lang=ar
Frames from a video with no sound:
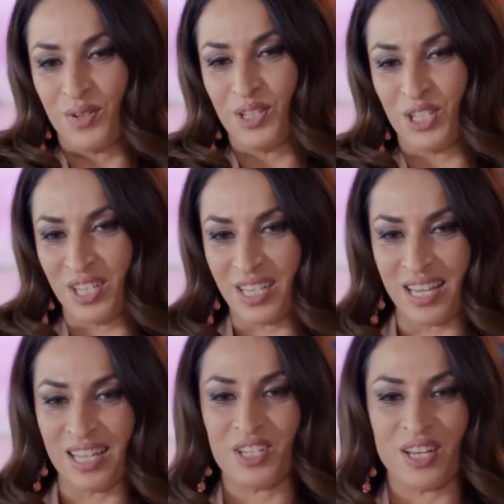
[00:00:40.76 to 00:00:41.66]
وانا
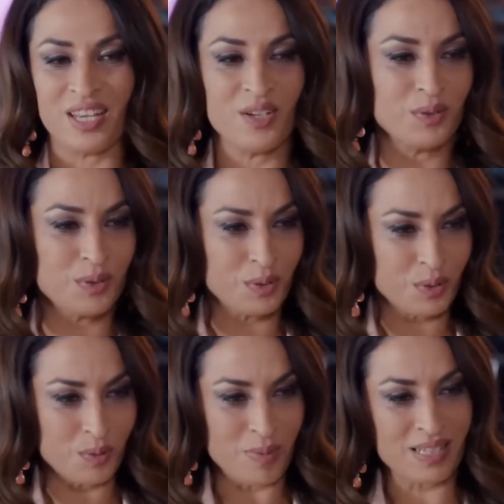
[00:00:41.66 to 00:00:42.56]
جاهزه اسمع اي
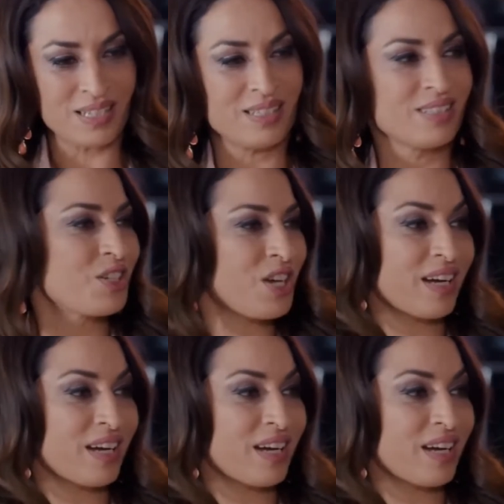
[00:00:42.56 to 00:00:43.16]
اقتراح بخلي